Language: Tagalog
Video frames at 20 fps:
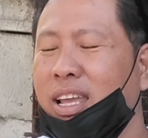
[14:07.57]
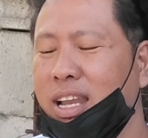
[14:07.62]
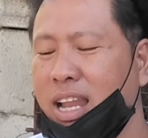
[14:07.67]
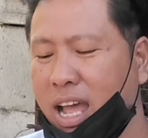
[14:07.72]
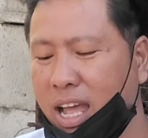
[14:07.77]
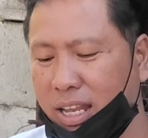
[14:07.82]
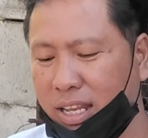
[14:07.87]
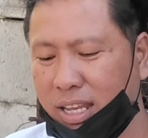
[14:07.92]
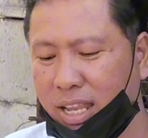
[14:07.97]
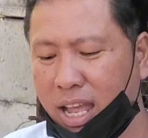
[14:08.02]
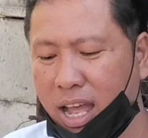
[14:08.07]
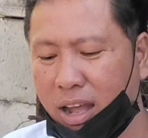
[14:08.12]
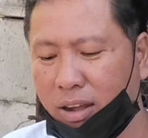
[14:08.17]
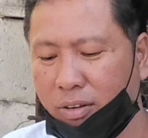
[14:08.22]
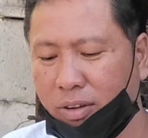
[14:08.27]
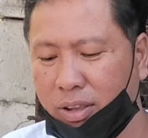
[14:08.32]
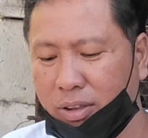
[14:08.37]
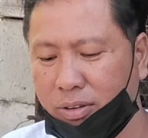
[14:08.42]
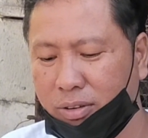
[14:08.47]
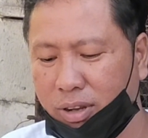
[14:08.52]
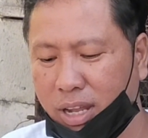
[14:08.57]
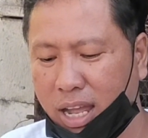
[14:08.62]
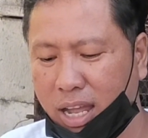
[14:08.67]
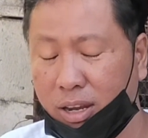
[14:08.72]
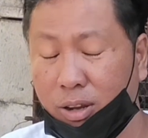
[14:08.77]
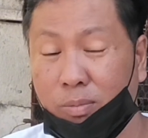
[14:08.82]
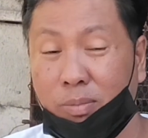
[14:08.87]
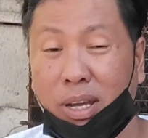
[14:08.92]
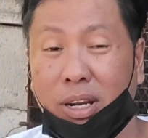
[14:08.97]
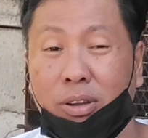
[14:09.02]
naanyayahan ko yung uh,
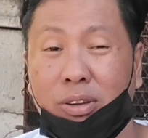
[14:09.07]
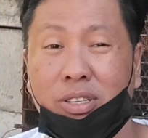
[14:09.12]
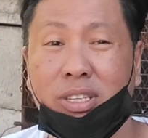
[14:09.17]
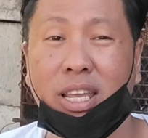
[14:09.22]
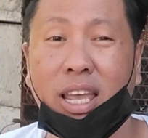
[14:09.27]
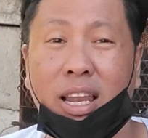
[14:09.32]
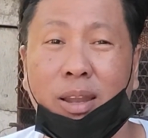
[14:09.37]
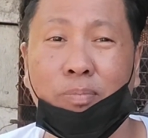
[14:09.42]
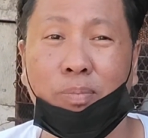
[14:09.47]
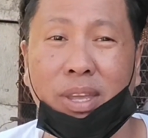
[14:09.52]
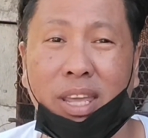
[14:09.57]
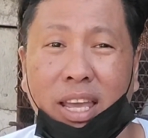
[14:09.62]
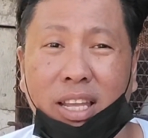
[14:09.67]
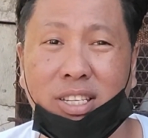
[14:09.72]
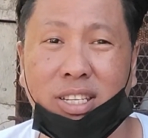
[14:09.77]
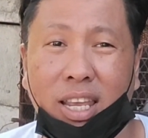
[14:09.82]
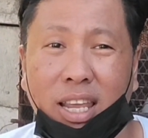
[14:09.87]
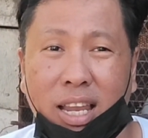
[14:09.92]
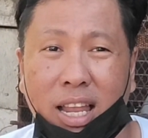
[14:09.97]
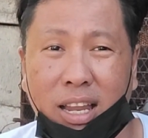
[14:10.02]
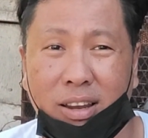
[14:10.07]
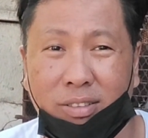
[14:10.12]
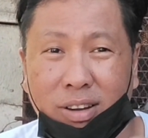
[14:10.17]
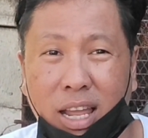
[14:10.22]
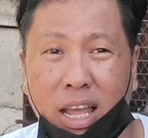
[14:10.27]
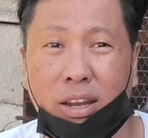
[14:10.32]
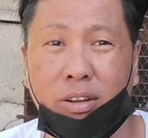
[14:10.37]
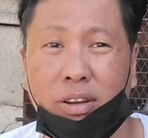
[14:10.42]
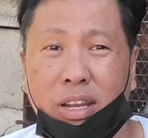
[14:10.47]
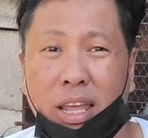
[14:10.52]
lumaro sa LPHA lalong
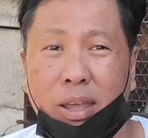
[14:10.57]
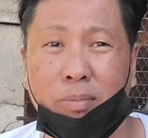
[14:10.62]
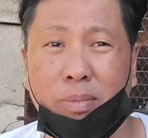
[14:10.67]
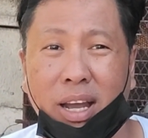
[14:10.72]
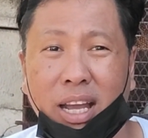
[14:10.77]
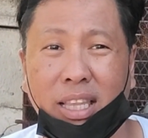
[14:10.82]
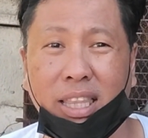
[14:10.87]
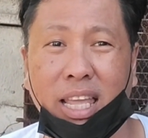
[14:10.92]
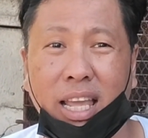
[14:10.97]
lalo na yung mga